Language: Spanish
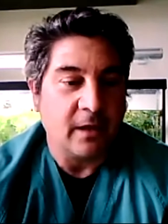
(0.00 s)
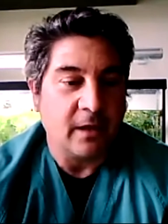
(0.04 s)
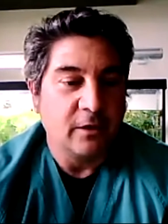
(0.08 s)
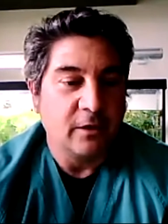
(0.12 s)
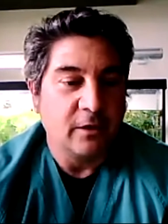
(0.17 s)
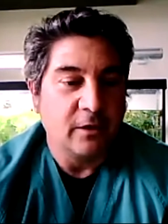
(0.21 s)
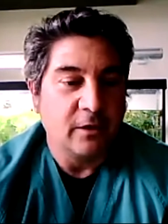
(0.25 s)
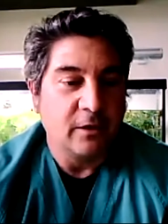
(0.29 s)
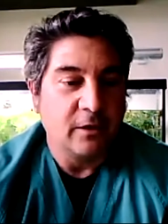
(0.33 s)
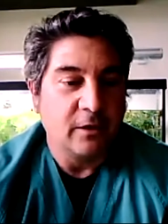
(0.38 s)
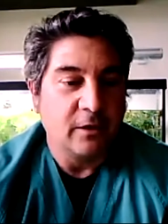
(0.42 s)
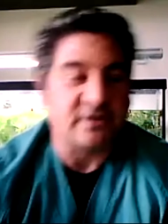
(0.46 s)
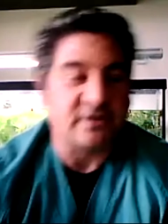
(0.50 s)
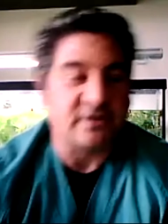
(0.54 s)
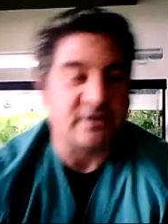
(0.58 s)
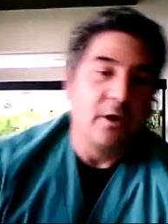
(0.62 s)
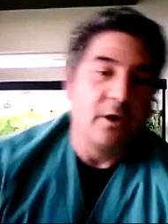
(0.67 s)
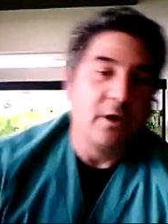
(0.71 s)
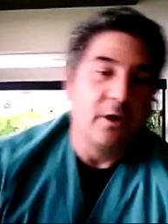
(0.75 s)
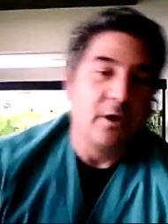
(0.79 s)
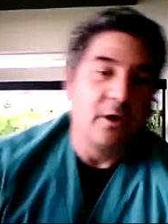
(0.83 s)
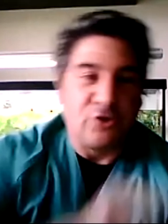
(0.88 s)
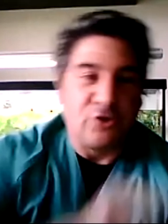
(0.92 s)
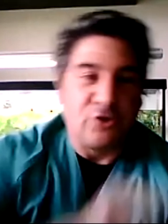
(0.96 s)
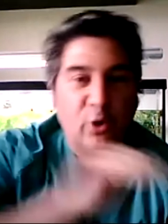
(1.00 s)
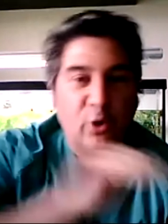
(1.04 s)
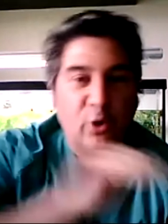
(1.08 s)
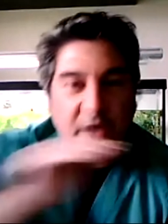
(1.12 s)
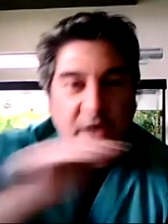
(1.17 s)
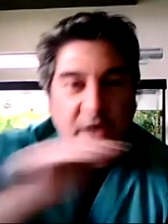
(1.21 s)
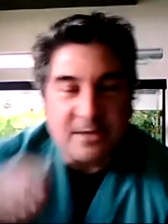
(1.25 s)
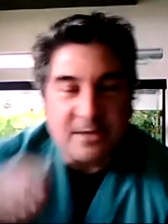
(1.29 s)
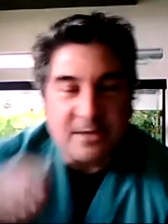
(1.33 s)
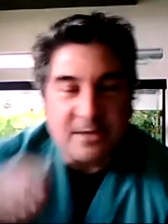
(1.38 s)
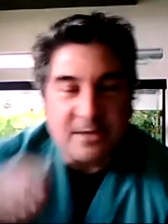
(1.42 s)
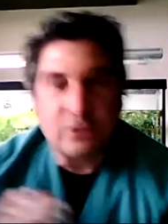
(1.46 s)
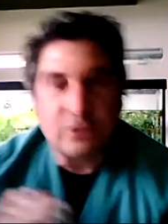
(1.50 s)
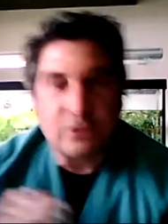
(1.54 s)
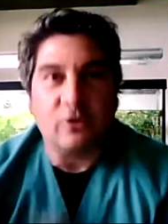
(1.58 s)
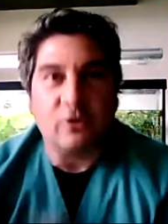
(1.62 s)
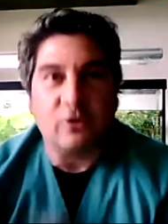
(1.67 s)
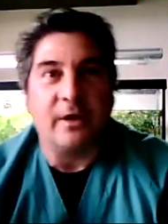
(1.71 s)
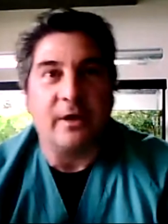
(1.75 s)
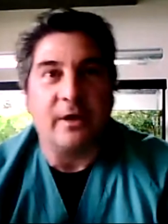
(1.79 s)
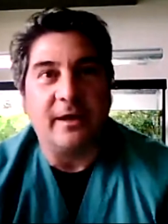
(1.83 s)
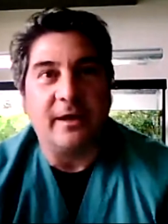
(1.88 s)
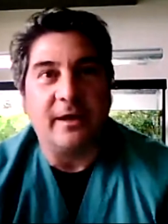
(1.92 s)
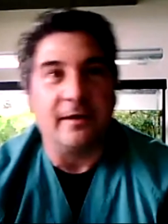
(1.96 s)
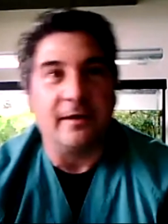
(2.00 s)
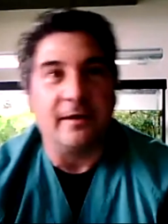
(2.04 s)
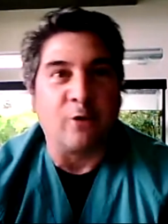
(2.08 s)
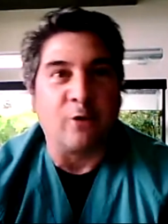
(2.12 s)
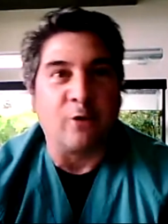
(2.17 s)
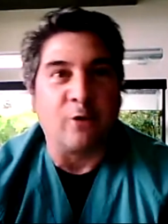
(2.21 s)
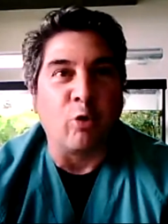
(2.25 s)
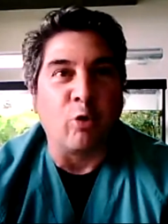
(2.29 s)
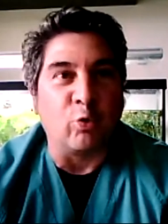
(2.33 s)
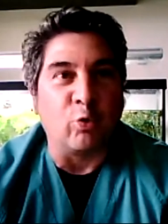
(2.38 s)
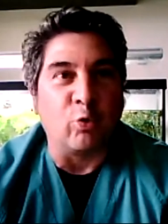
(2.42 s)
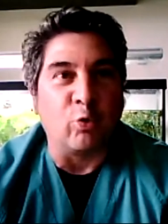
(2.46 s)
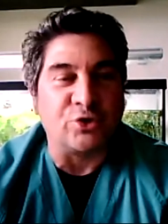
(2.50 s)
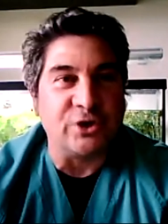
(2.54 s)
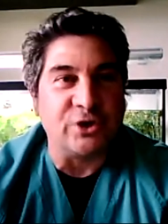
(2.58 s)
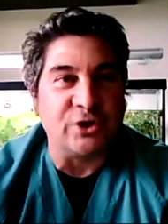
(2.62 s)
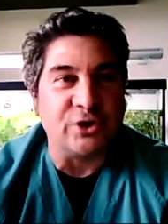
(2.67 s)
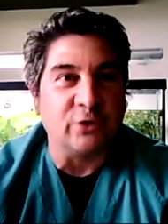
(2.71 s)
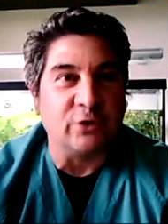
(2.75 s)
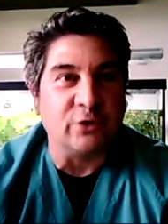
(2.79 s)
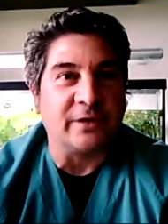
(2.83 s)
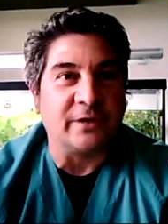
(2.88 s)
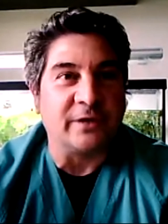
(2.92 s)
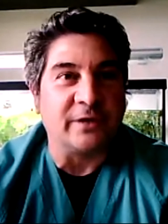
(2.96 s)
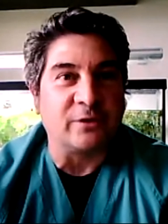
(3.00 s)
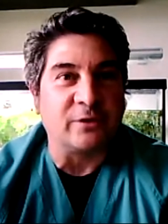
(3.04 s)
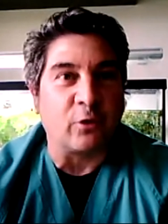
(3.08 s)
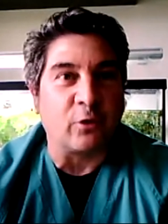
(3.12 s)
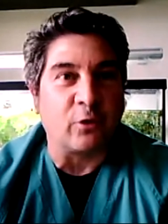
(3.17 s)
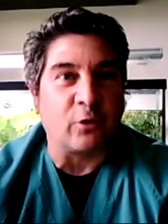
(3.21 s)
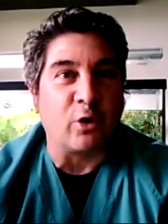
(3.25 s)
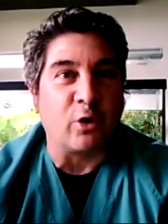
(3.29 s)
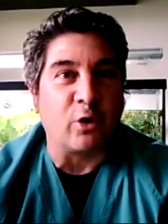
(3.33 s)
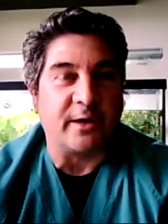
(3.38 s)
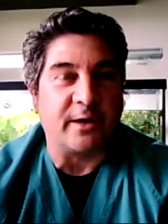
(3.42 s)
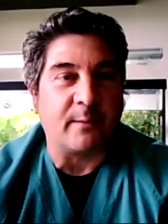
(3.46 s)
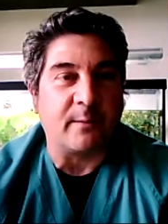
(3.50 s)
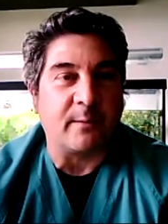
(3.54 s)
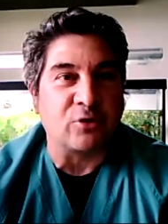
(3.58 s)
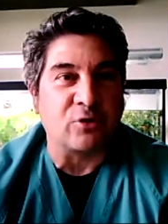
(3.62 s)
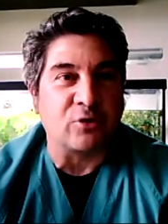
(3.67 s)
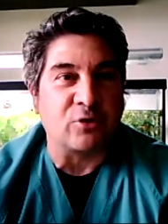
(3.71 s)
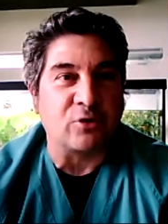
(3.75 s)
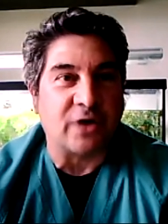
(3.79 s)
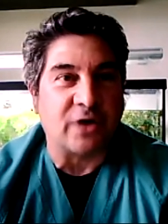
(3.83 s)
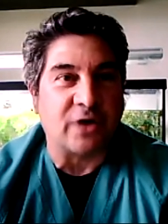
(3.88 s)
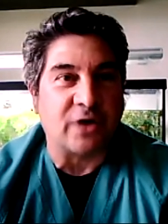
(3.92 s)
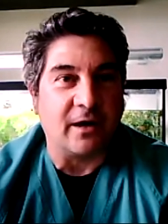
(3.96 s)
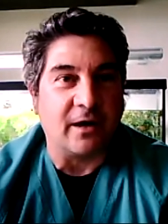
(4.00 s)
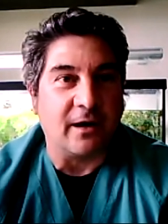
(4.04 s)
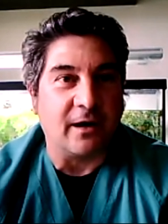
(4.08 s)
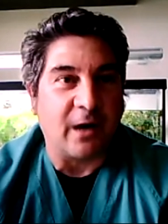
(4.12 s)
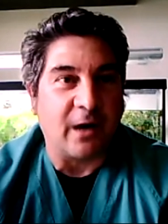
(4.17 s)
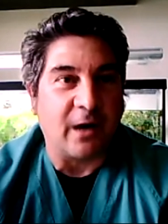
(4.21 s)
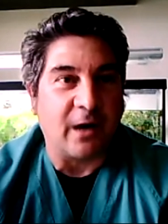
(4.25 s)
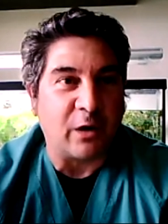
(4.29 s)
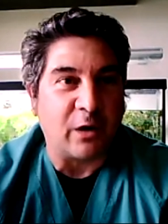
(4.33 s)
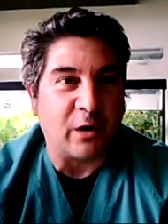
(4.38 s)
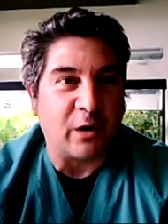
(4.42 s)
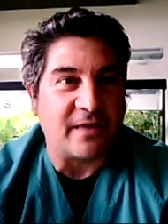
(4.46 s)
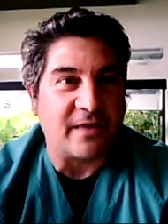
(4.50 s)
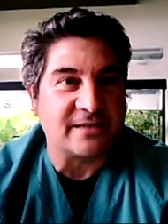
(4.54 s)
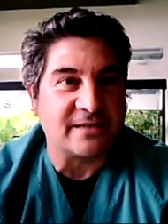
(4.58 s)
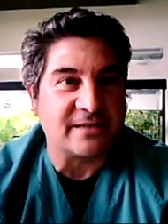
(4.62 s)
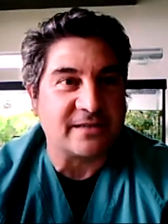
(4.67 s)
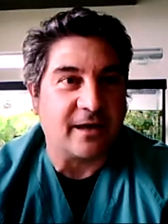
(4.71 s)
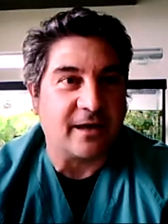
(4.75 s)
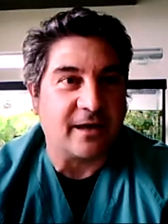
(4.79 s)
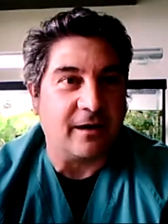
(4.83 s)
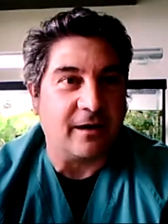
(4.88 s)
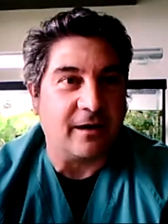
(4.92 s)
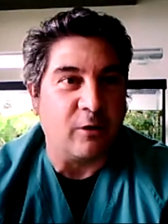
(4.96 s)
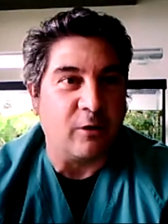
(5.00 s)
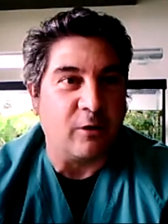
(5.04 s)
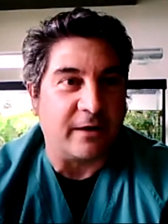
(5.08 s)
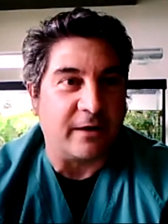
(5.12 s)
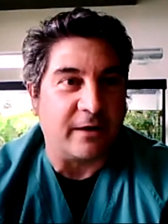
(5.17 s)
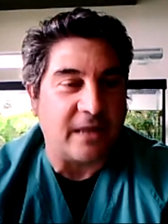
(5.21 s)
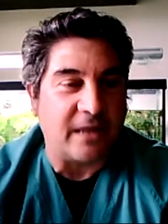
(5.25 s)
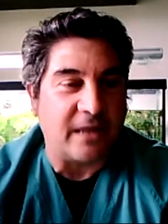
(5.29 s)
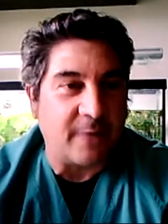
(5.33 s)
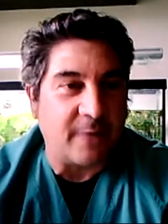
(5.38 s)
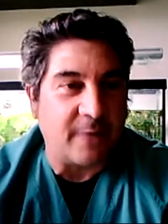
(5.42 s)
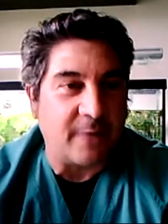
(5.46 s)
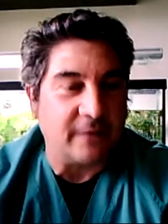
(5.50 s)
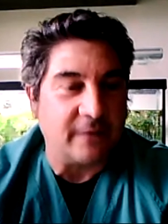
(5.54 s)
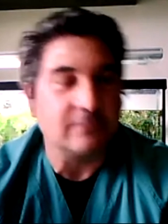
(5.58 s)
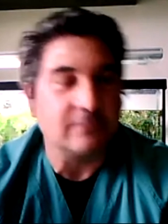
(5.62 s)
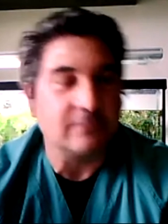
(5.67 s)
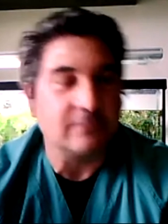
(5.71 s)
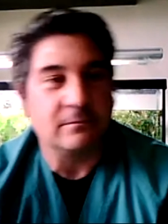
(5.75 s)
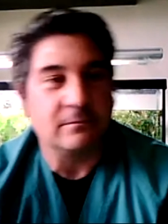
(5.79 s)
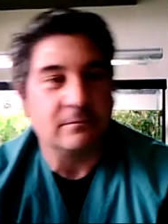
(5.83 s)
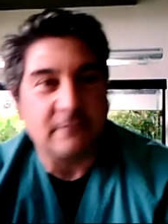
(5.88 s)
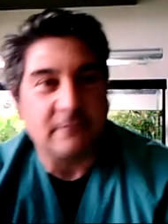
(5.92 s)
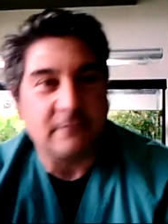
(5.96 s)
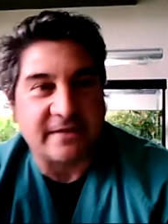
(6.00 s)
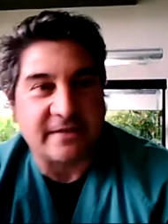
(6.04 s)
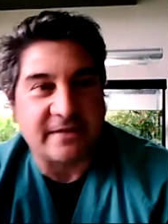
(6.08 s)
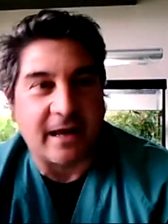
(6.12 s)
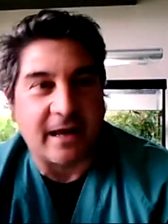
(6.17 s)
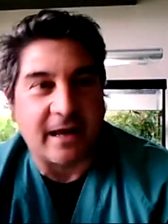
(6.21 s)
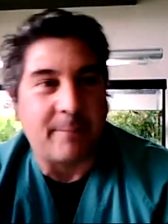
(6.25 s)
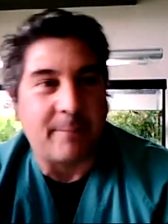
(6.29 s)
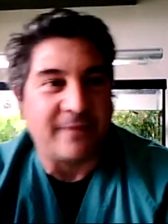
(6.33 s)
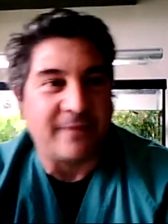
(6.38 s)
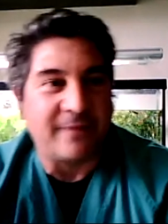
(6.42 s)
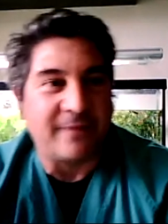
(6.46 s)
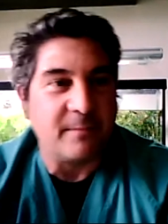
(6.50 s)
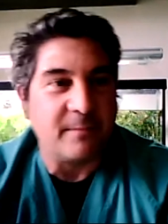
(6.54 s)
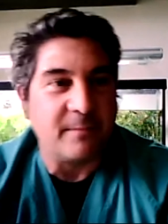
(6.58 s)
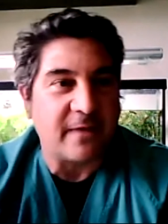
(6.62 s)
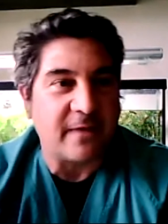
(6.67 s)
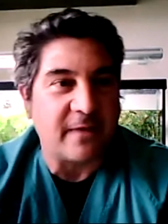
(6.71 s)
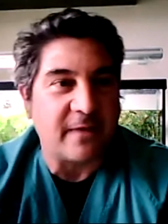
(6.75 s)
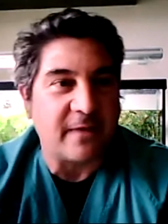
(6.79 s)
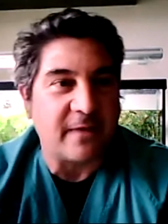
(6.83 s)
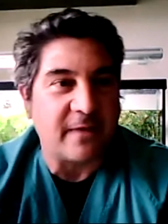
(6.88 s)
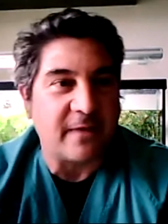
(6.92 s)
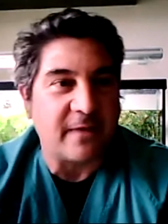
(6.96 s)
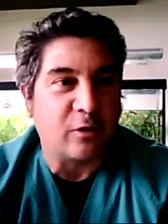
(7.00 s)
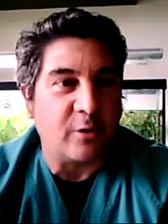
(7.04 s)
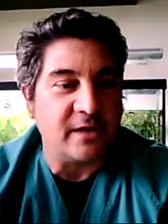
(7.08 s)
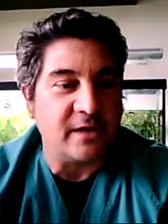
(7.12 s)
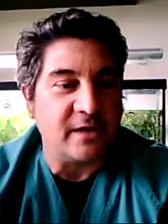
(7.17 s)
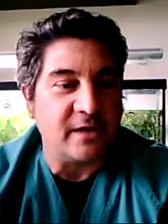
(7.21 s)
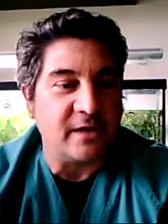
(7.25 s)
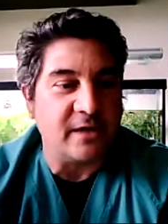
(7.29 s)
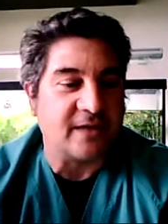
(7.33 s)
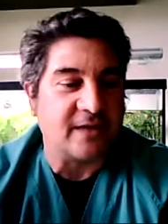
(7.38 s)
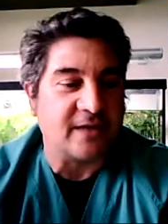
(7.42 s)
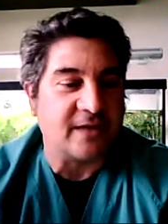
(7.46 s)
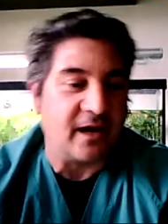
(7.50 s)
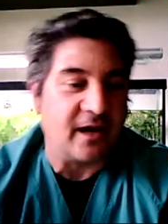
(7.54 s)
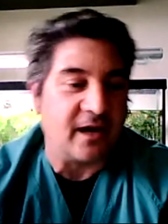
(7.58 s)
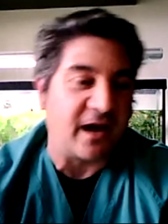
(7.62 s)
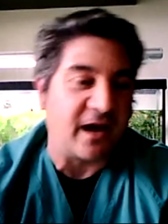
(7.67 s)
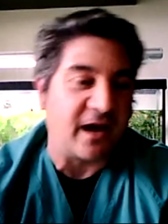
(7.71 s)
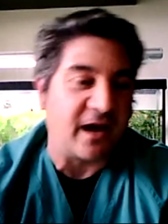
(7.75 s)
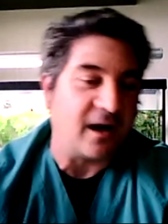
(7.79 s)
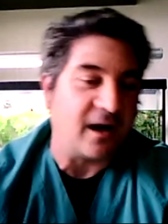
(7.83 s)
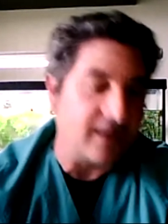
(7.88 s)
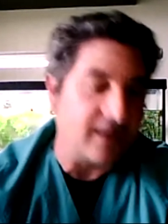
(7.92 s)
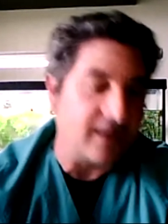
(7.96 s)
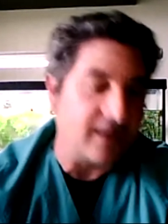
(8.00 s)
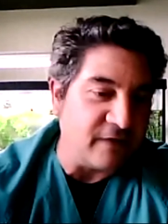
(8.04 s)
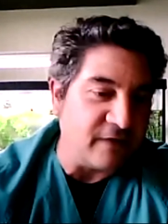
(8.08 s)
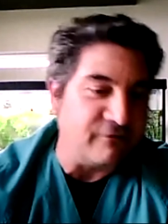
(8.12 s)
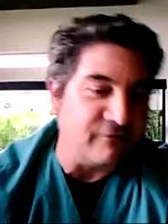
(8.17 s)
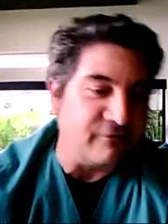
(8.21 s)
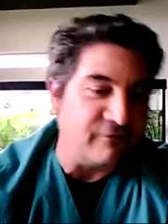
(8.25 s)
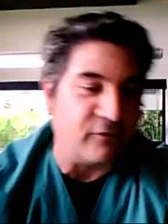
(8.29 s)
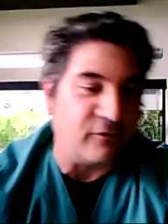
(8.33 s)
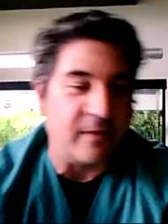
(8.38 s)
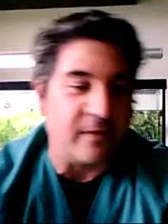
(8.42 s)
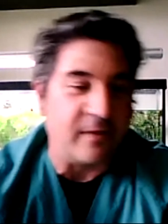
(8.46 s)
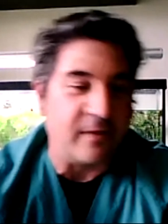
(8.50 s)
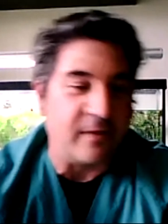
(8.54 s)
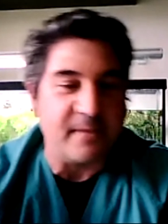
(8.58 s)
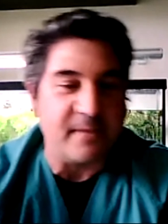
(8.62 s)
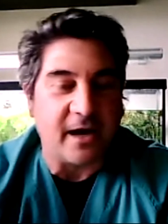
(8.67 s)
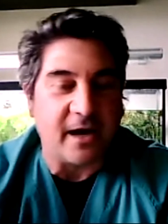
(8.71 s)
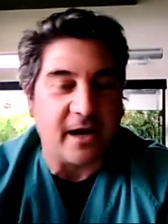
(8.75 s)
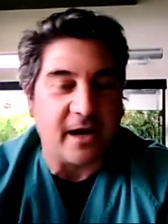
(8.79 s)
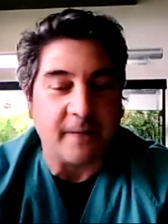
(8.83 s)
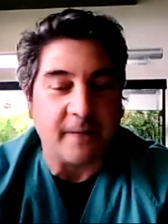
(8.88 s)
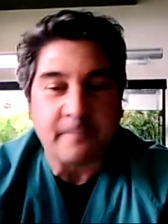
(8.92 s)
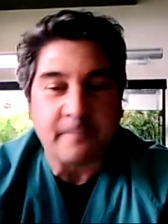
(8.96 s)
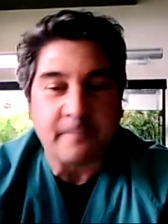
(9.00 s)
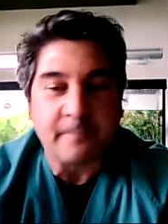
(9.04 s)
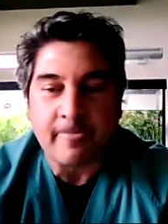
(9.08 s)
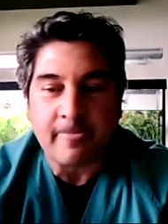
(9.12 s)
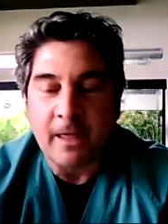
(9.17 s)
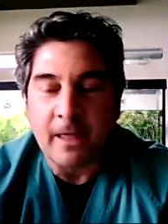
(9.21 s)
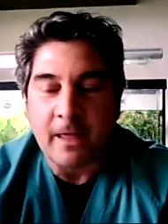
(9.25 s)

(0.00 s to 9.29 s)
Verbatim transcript: Entonces, yo lo que he visto en conclusión de todo lo que llevamos ahora de esta, lo que llaman esta pandemia del COVID y esta la infodemia